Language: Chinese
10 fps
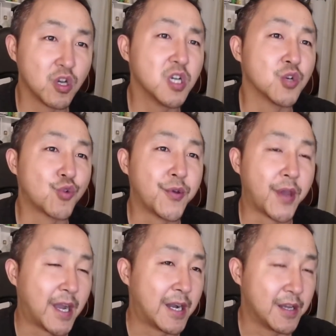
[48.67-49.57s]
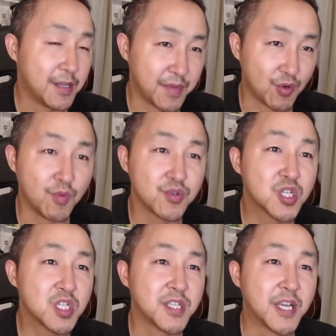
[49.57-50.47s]
恶的官员呀，美国不是
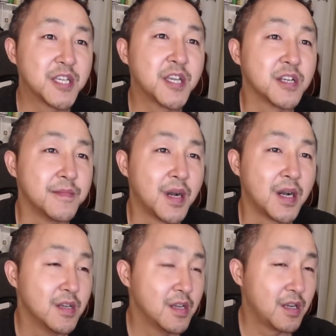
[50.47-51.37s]
制裁这些人吗？